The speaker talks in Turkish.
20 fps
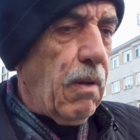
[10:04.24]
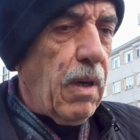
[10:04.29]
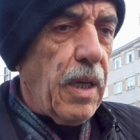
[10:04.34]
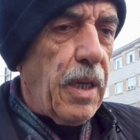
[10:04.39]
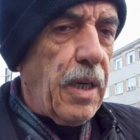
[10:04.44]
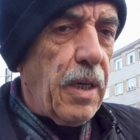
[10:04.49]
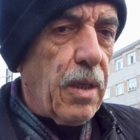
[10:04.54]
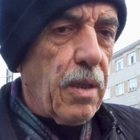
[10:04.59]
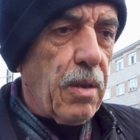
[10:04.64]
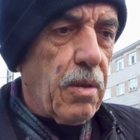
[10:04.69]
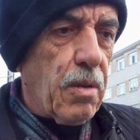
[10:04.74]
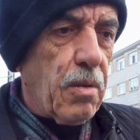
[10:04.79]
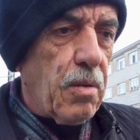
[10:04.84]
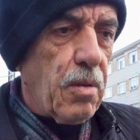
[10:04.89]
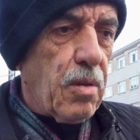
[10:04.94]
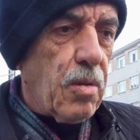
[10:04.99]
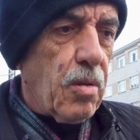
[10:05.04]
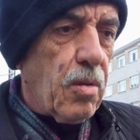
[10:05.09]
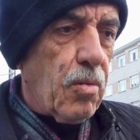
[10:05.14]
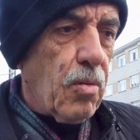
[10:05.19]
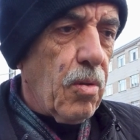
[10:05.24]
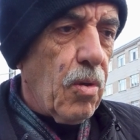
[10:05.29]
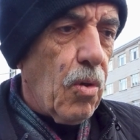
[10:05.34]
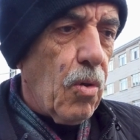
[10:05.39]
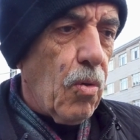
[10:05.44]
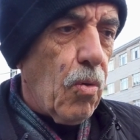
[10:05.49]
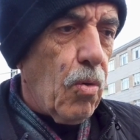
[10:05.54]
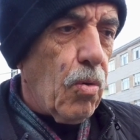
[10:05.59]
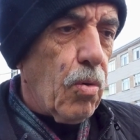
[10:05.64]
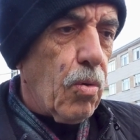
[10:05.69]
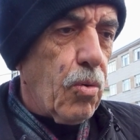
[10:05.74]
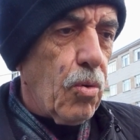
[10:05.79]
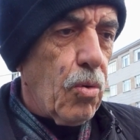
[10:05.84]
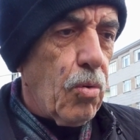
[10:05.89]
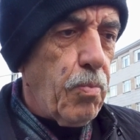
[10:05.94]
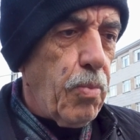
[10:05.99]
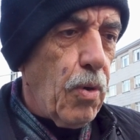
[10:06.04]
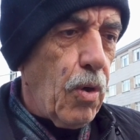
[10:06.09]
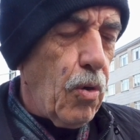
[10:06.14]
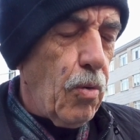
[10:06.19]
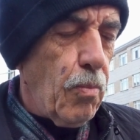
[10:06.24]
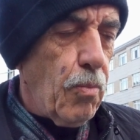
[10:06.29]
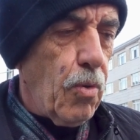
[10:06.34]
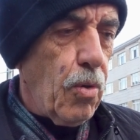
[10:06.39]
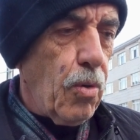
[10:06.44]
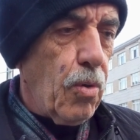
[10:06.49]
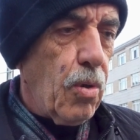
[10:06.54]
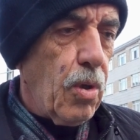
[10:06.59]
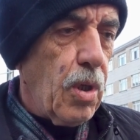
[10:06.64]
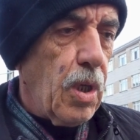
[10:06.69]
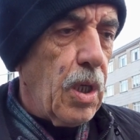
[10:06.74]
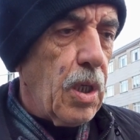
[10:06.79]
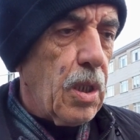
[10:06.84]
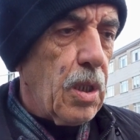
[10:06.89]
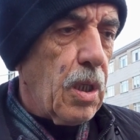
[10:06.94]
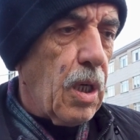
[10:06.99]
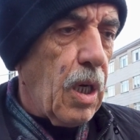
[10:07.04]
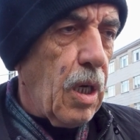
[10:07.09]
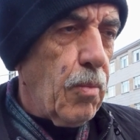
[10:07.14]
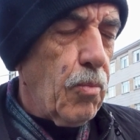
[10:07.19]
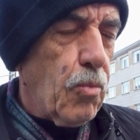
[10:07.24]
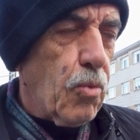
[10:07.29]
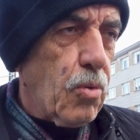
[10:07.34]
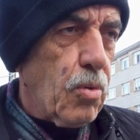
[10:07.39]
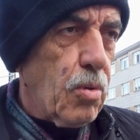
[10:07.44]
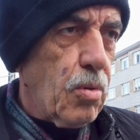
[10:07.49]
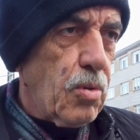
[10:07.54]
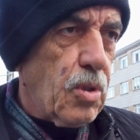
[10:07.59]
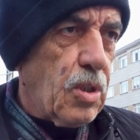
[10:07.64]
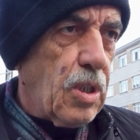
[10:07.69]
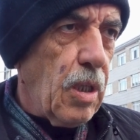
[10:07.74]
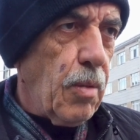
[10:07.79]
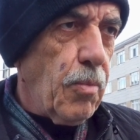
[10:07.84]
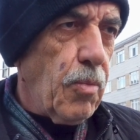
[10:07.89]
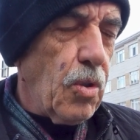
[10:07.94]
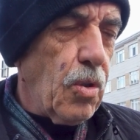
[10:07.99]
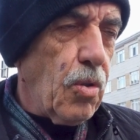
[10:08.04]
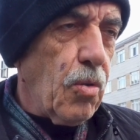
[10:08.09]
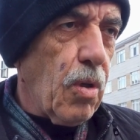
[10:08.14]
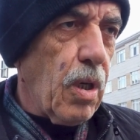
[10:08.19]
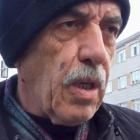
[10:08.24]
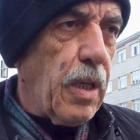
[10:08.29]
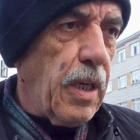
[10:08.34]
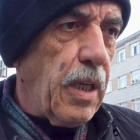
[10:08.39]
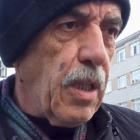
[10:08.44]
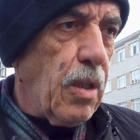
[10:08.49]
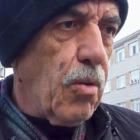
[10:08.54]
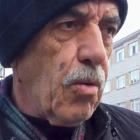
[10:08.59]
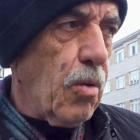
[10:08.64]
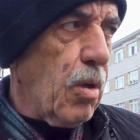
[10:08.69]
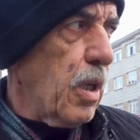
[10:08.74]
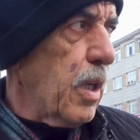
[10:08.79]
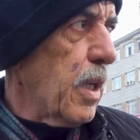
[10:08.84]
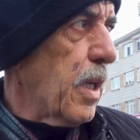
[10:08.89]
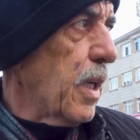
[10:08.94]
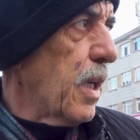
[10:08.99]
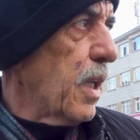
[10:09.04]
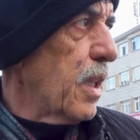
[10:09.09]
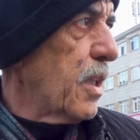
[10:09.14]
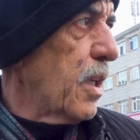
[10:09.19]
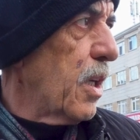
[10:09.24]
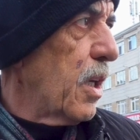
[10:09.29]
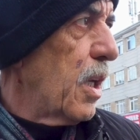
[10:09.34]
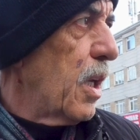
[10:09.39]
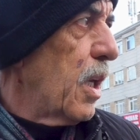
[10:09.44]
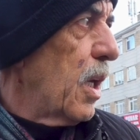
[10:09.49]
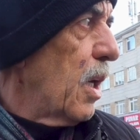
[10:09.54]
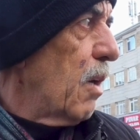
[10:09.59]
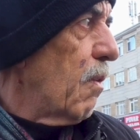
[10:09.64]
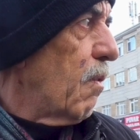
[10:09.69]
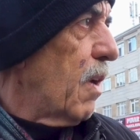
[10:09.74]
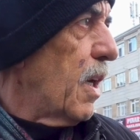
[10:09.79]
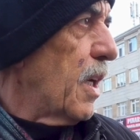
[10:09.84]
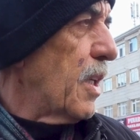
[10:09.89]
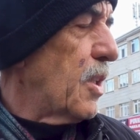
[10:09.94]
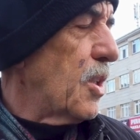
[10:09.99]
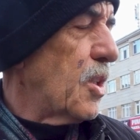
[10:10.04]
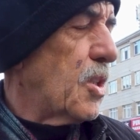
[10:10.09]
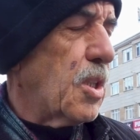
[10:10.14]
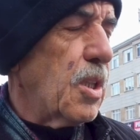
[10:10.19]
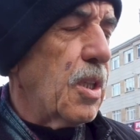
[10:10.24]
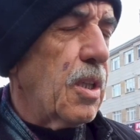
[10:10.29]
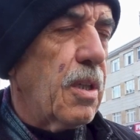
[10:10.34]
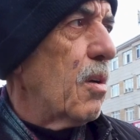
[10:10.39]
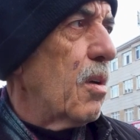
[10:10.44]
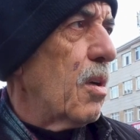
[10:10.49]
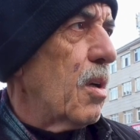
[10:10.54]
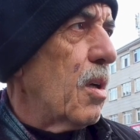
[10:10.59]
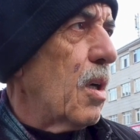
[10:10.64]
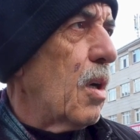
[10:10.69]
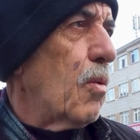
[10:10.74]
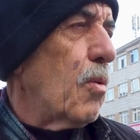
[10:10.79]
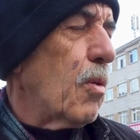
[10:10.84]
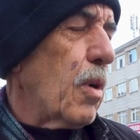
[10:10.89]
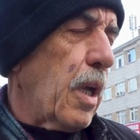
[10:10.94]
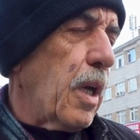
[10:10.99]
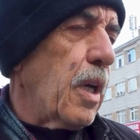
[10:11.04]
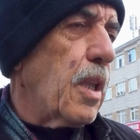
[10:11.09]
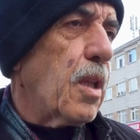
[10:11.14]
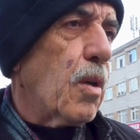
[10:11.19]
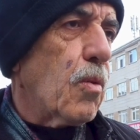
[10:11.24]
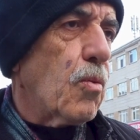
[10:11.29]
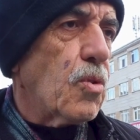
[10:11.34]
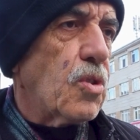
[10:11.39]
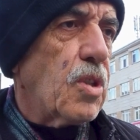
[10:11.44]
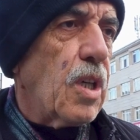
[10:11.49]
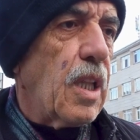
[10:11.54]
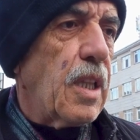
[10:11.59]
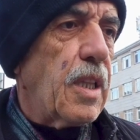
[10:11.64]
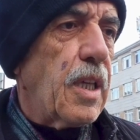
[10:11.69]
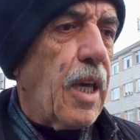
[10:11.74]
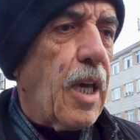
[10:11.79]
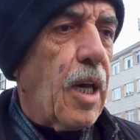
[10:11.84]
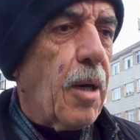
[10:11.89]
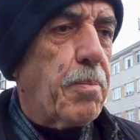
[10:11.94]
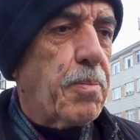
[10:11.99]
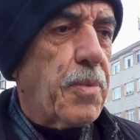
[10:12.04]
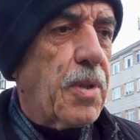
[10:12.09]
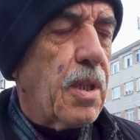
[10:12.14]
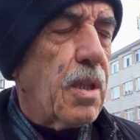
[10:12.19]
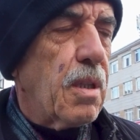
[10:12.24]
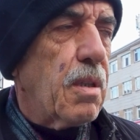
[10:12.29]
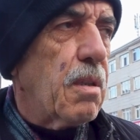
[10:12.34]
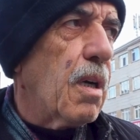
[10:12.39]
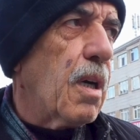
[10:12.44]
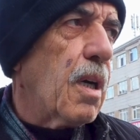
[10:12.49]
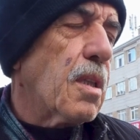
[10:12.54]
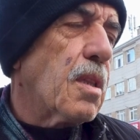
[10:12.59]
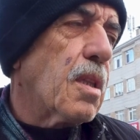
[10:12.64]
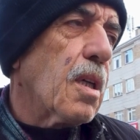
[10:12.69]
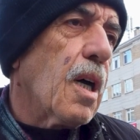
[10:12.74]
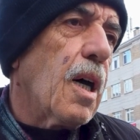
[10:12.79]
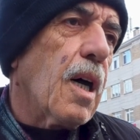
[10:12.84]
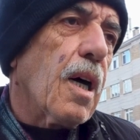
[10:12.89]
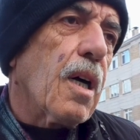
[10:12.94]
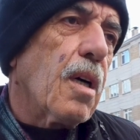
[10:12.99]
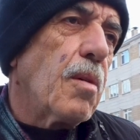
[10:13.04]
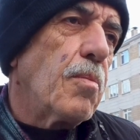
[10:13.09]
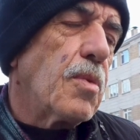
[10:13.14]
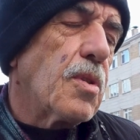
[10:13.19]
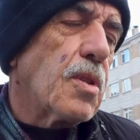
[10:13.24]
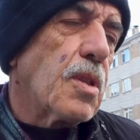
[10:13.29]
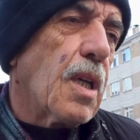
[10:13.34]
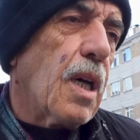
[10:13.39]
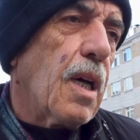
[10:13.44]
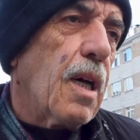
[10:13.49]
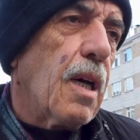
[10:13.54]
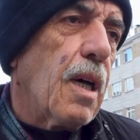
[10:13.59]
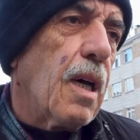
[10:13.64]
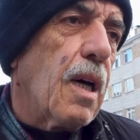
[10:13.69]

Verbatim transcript: evlerinin olduğu bölümü ıhlamur şey mi diyorlar ne diyorlar herhalde vadisi. Ha orayı da güzel de yaptı. Artık hakkımızda